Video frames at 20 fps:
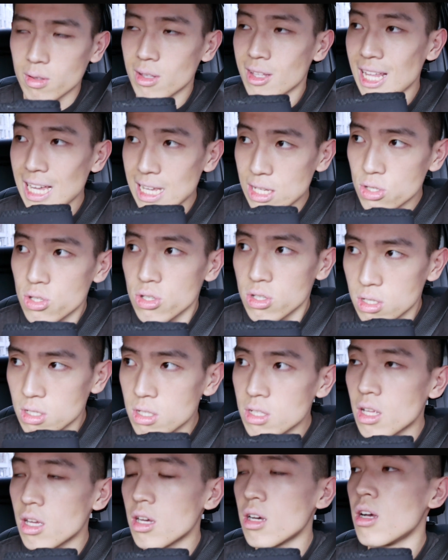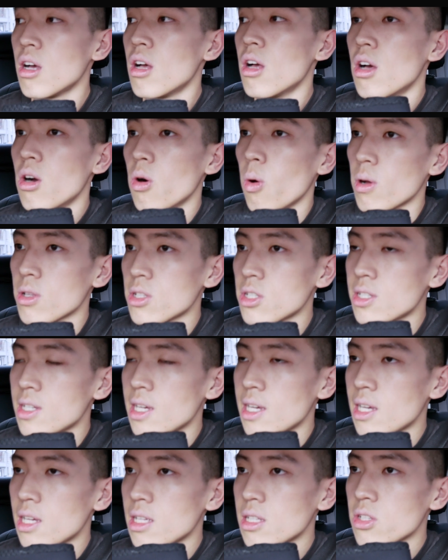但是呢，我之
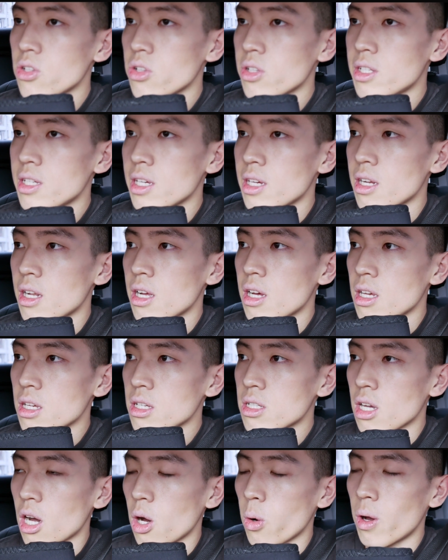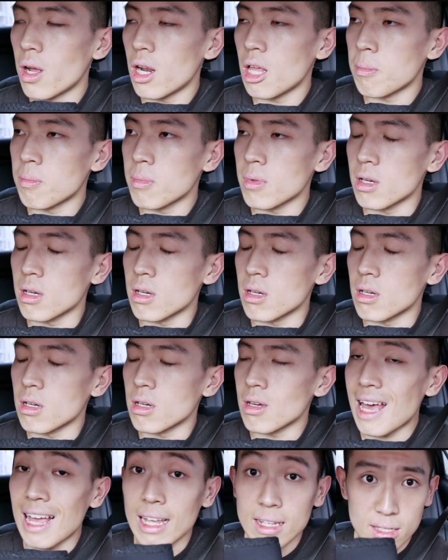前借了小威廉的
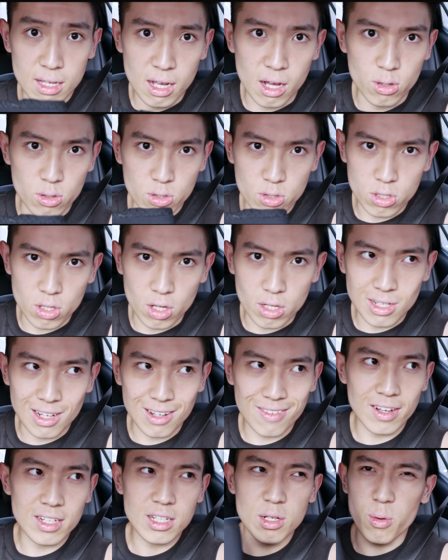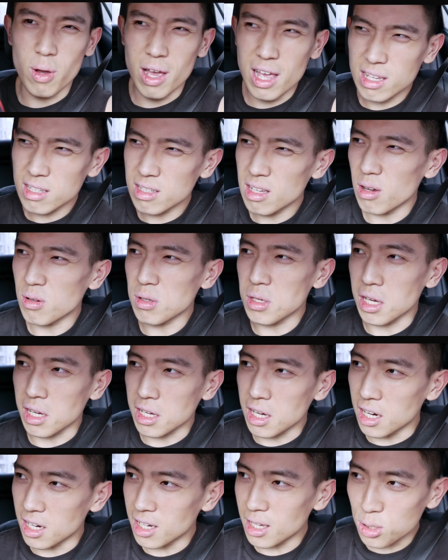S 号试一下，发现我 S 号也
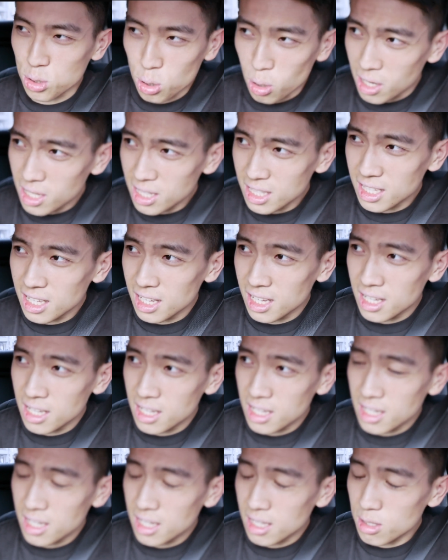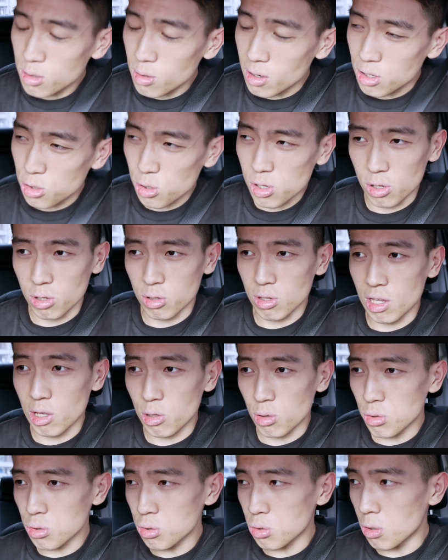可以穿。对，所以也
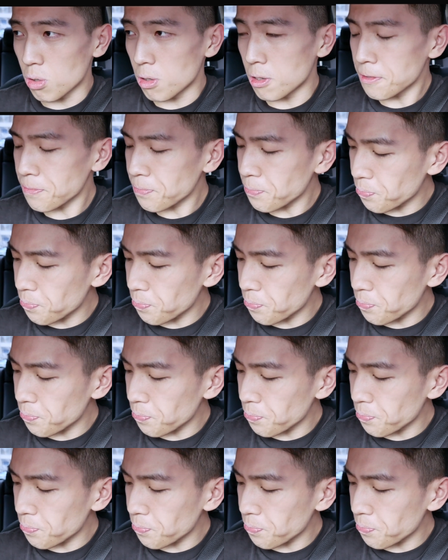就是说，